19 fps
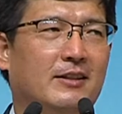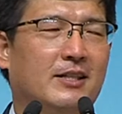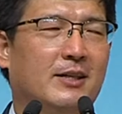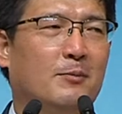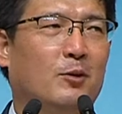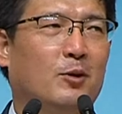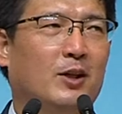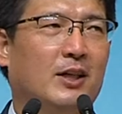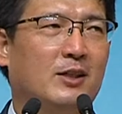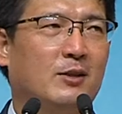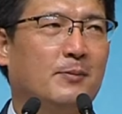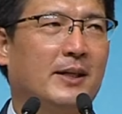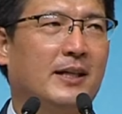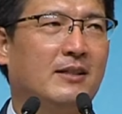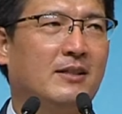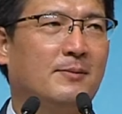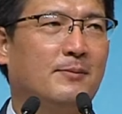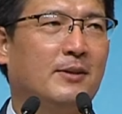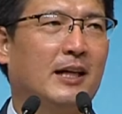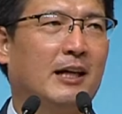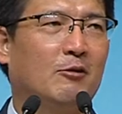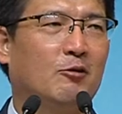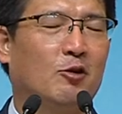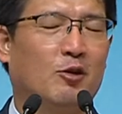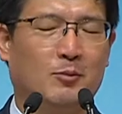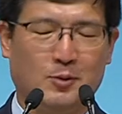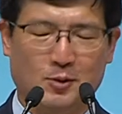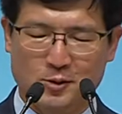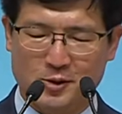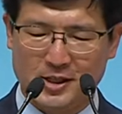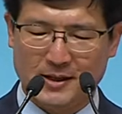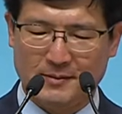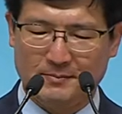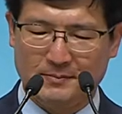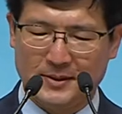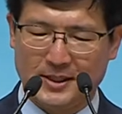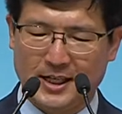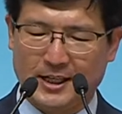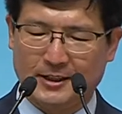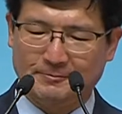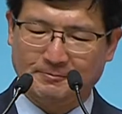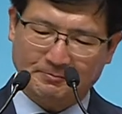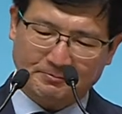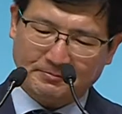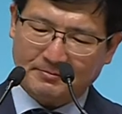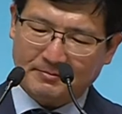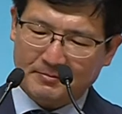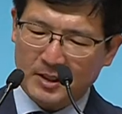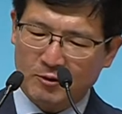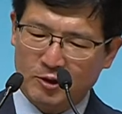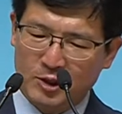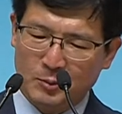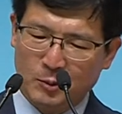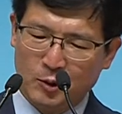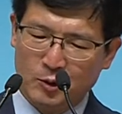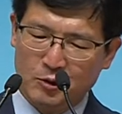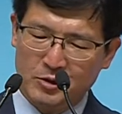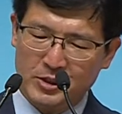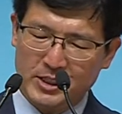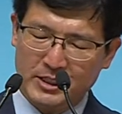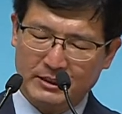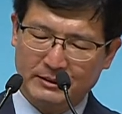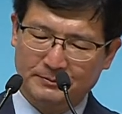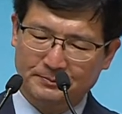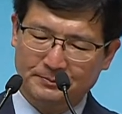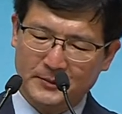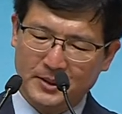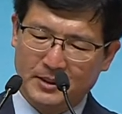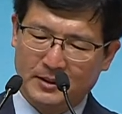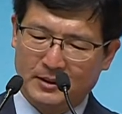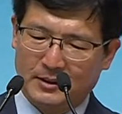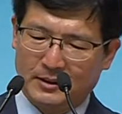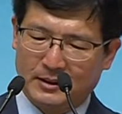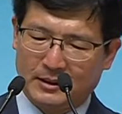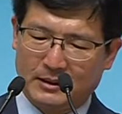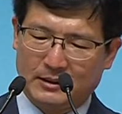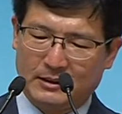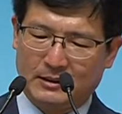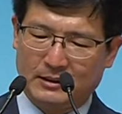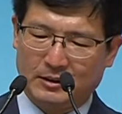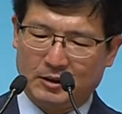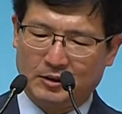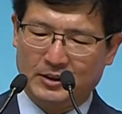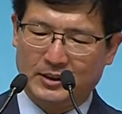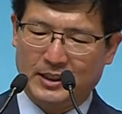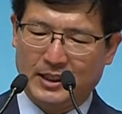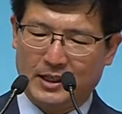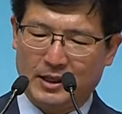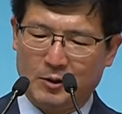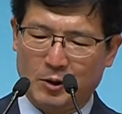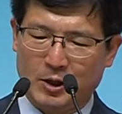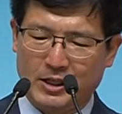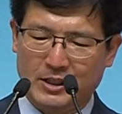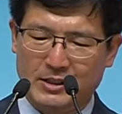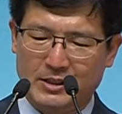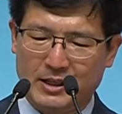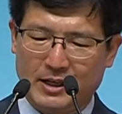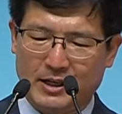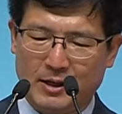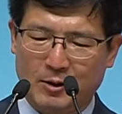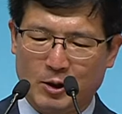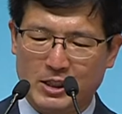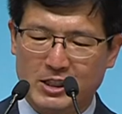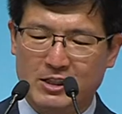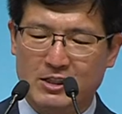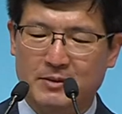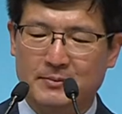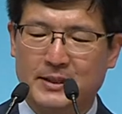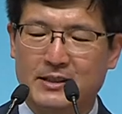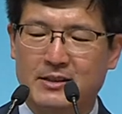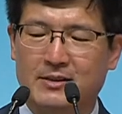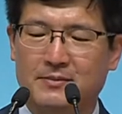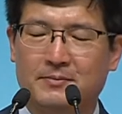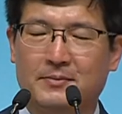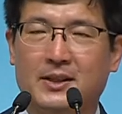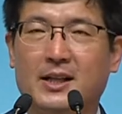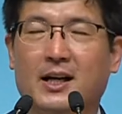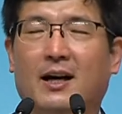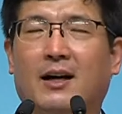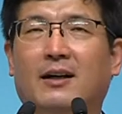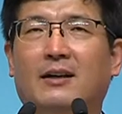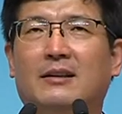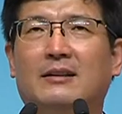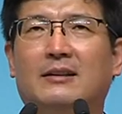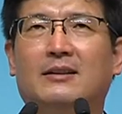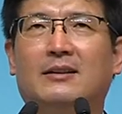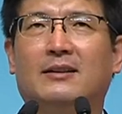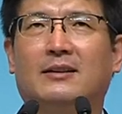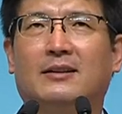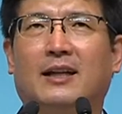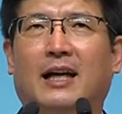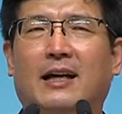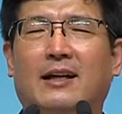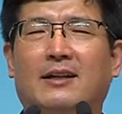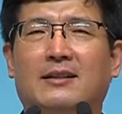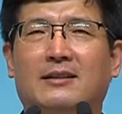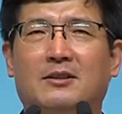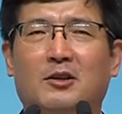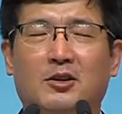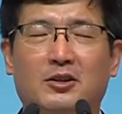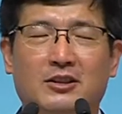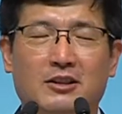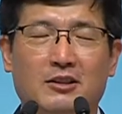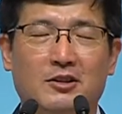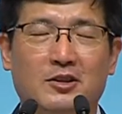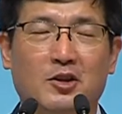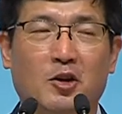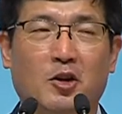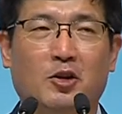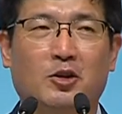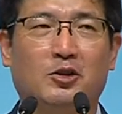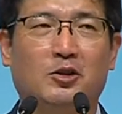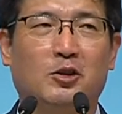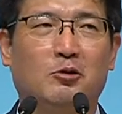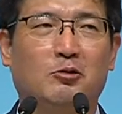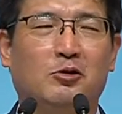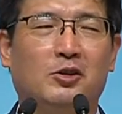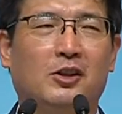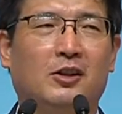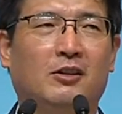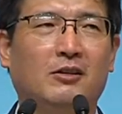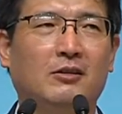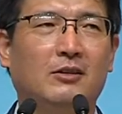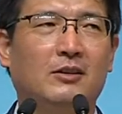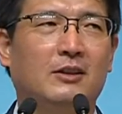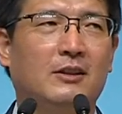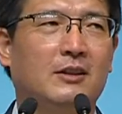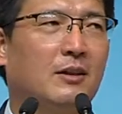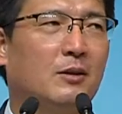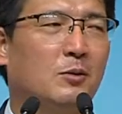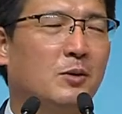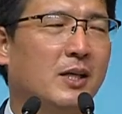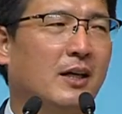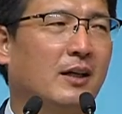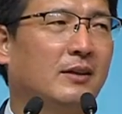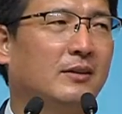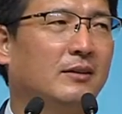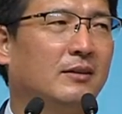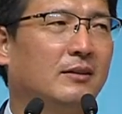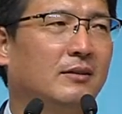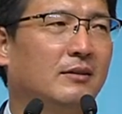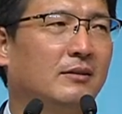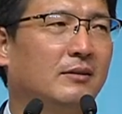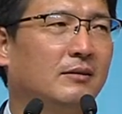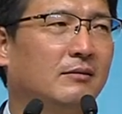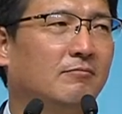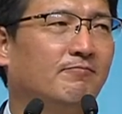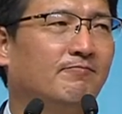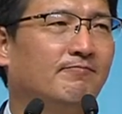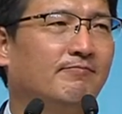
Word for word: 제목을 가지고 말씀을 나누어 보고자 합니다. 우리 모두는 지금 아, 건강에 굉장히 관심이 많습니다. 나이가 더 들어서 더 그렇고요. 요새 같은